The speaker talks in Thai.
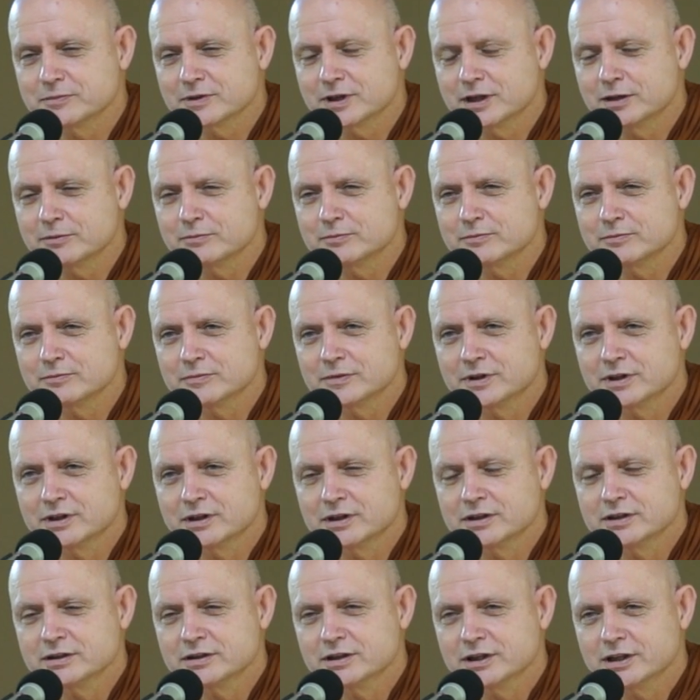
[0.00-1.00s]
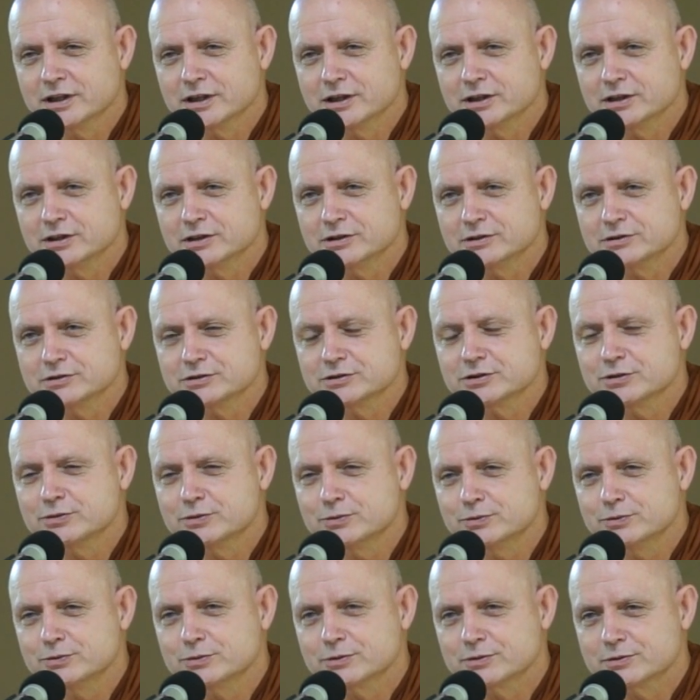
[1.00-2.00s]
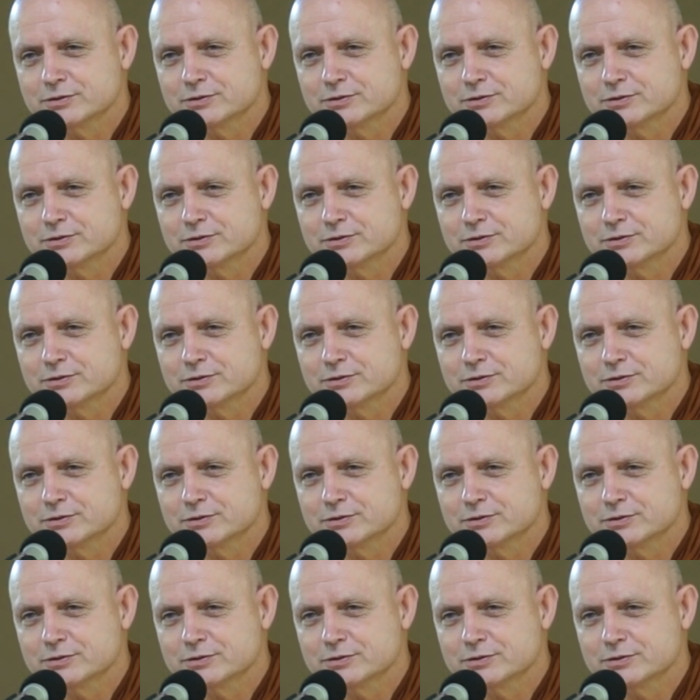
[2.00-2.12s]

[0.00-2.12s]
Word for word: กับทูต